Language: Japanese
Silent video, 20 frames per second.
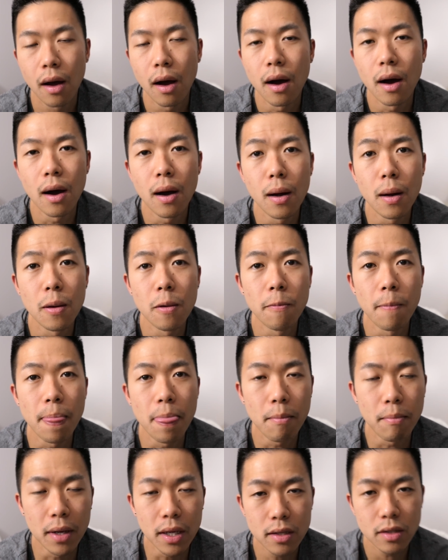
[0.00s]
um,
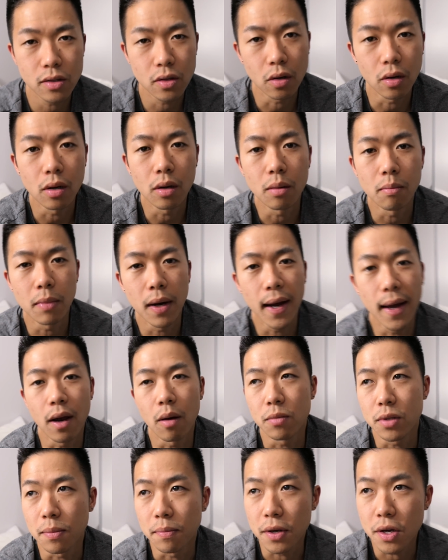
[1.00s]
based on my
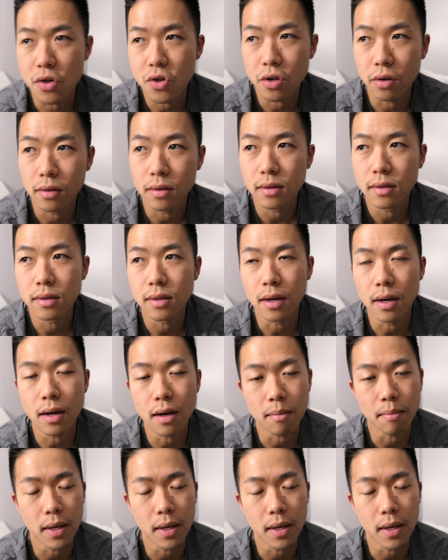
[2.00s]
observations, uh,